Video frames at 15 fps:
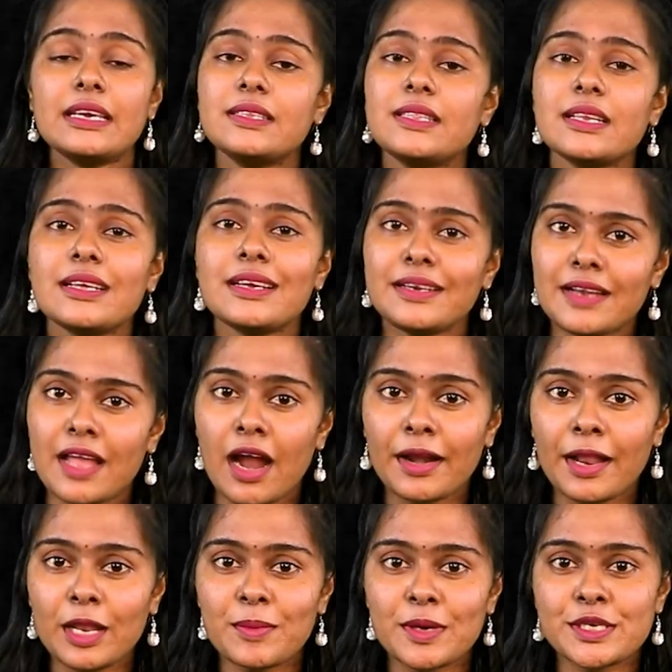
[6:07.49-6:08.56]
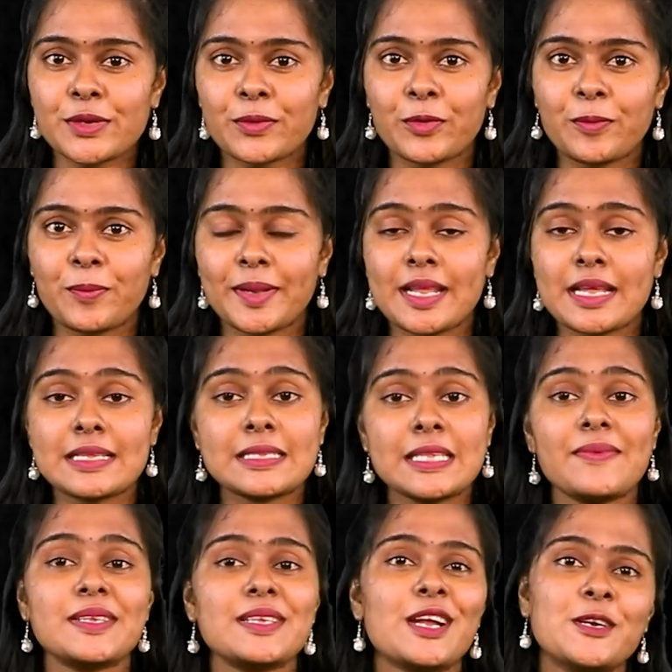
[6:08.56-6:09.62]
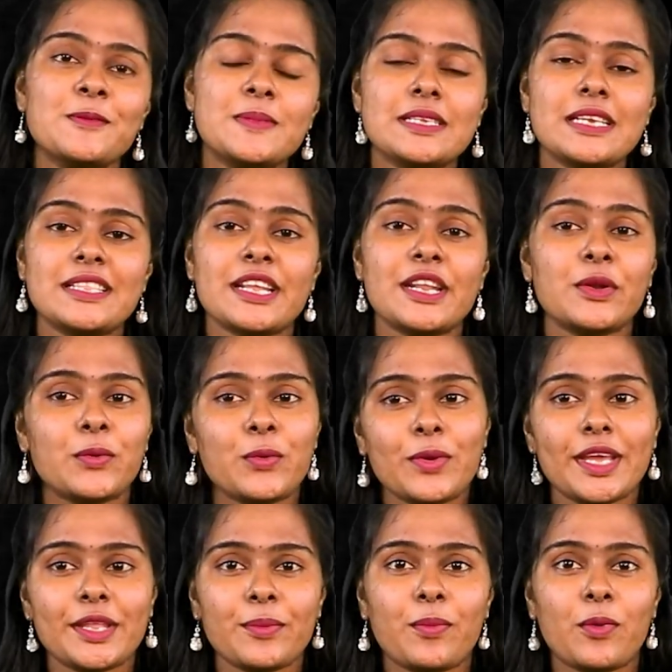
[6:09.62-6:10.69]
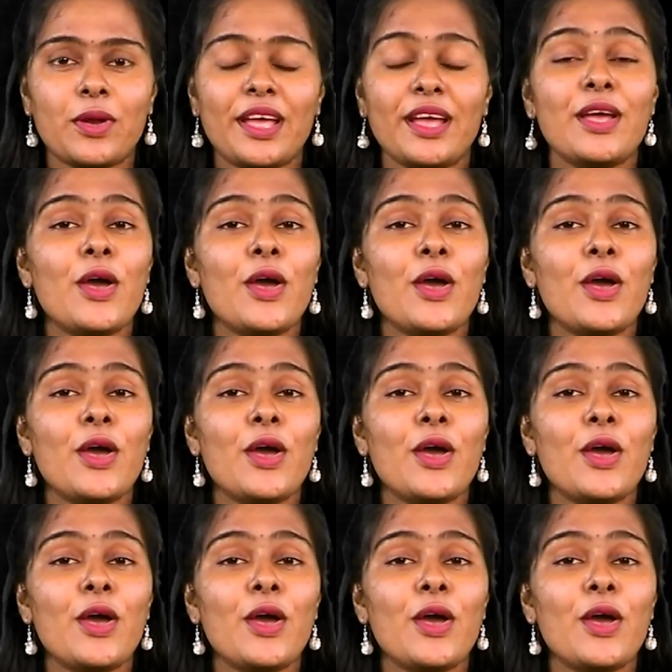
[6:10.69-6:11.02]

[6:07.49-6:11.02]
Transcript: இதற்கு நாடாளுமன்ற உறுப்பினர் சிவஞானம் ஸ்ரீதரன் கூறியது போல